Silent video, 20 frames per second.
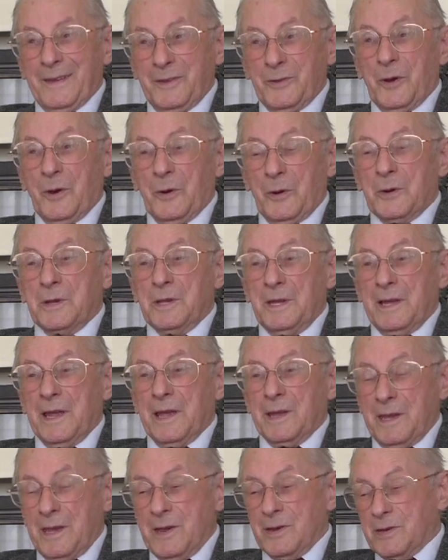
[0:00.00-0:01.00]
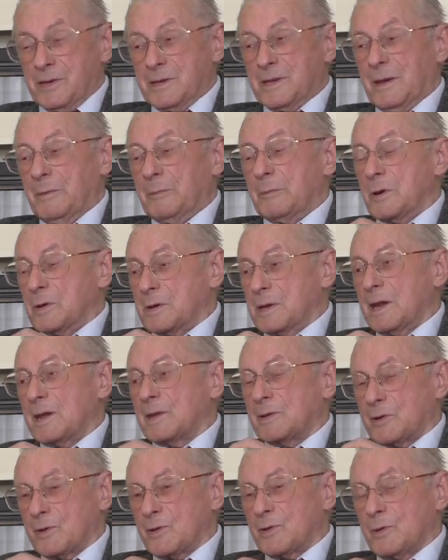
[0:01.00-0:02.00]
No o ile jeszcze
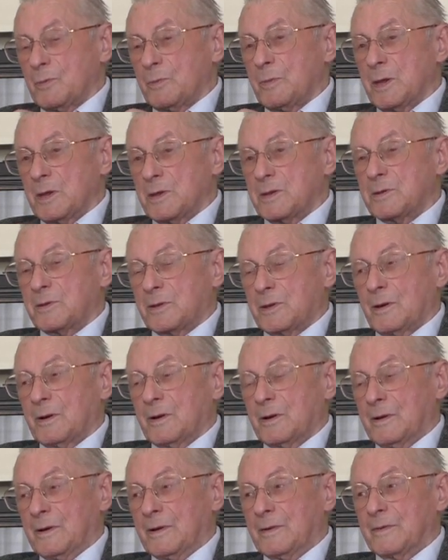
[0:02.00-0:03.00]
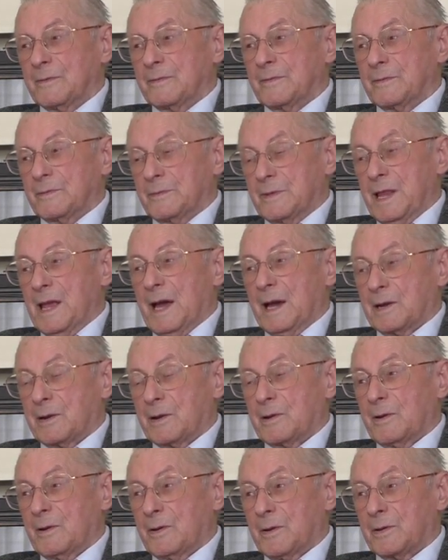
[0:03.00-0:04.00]
można zrozumieć to dla
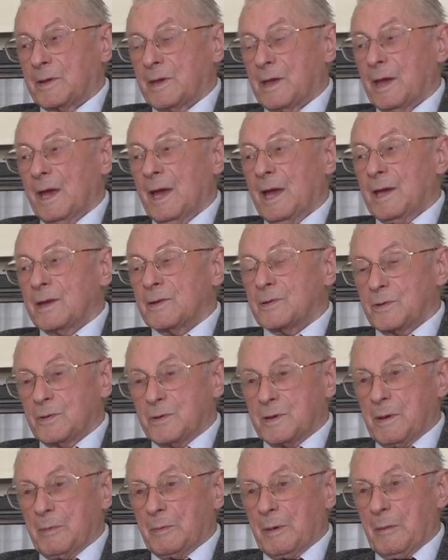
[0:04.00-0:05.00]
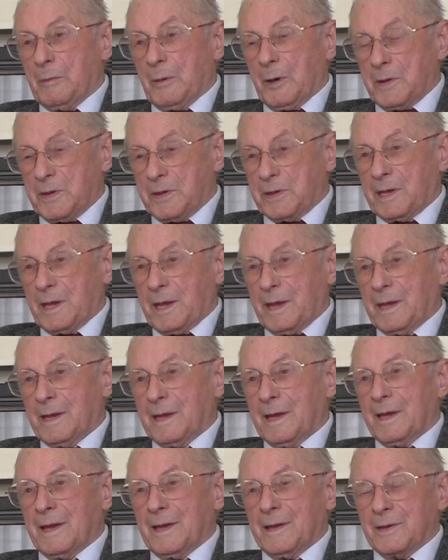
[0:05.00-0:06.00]
archeologii śródziemnomorskiej,
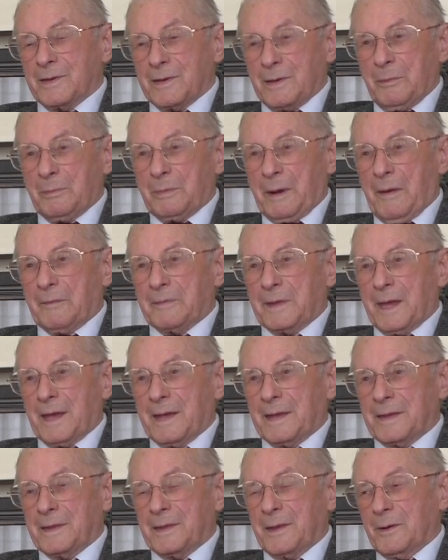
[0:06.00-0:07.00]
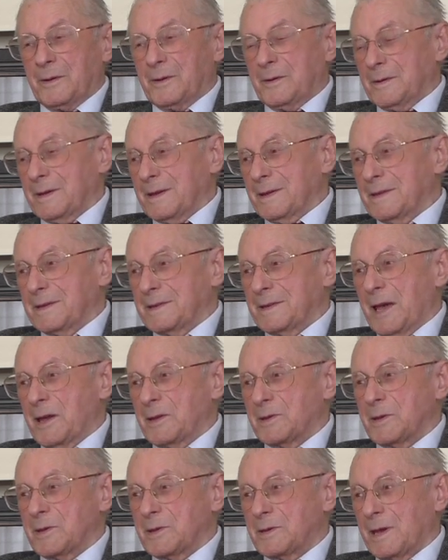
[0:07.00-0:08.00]
że prawda, no,
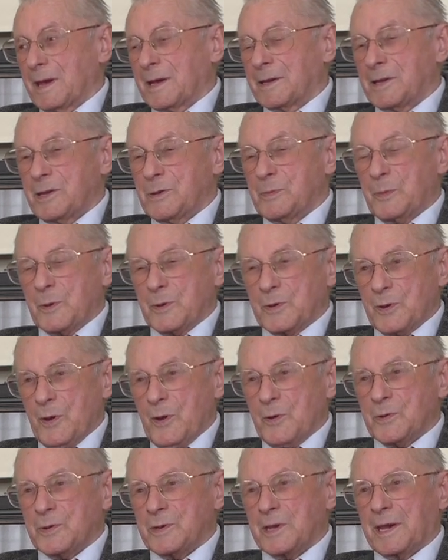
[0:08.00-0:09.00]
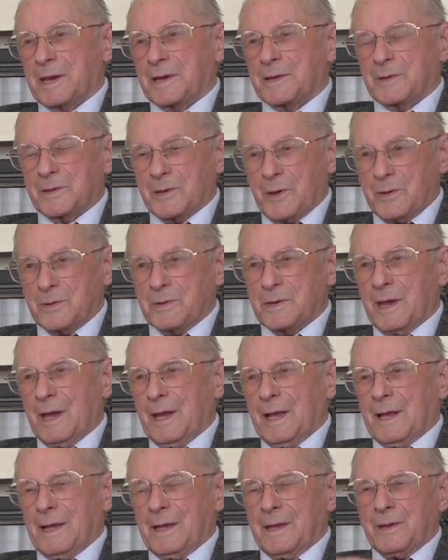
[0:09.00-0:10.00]
znajdzie się jakiś posążek, coś
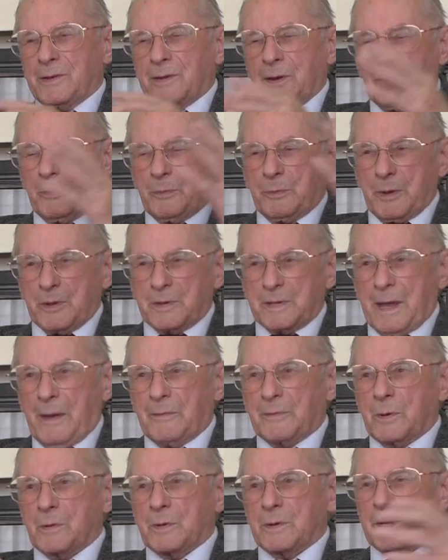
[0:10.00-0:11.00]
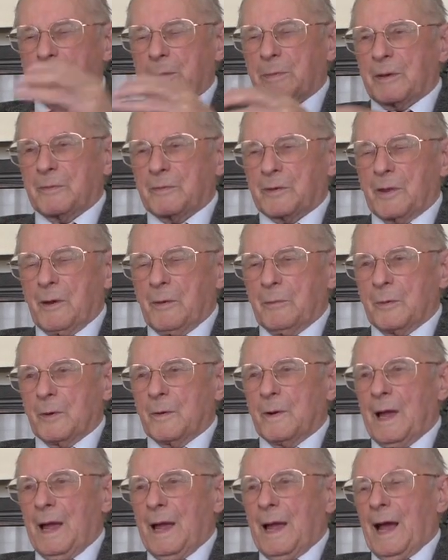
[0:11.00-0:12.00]
i się postawi u siebie w
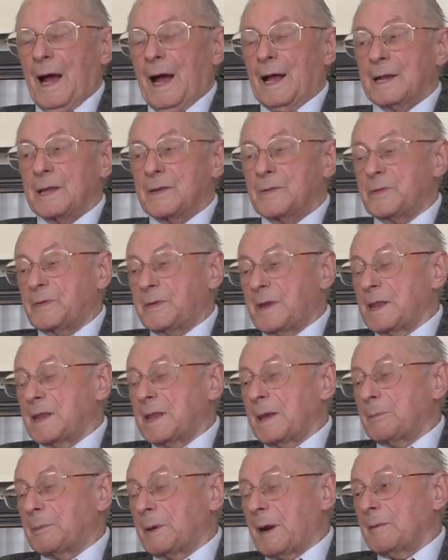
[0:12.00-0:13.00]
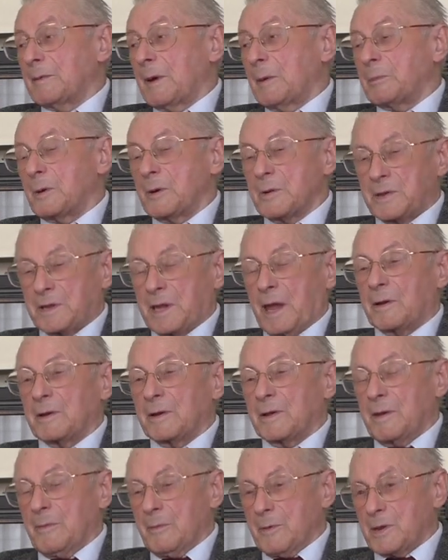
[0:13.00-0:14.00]
domu, ale w świetle prawa
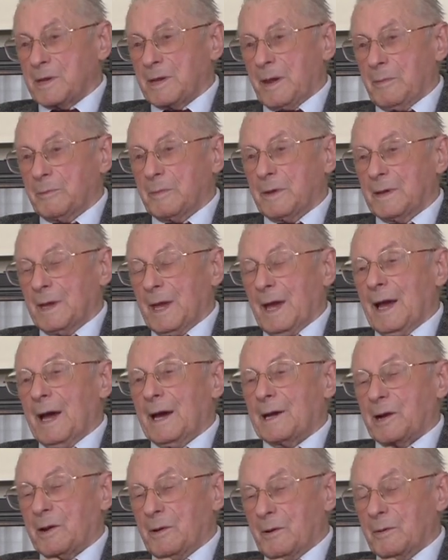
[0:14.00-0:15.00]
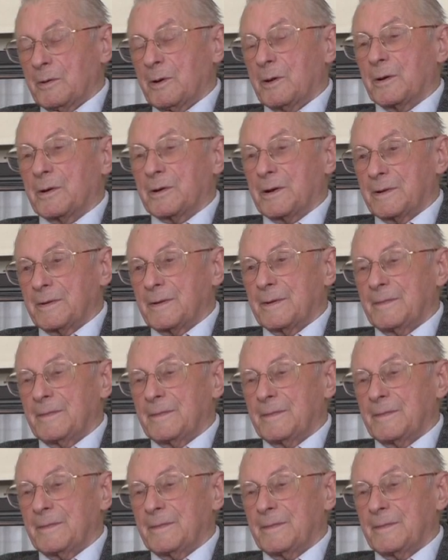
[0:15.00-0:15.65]
polskiego nie można, archeolog,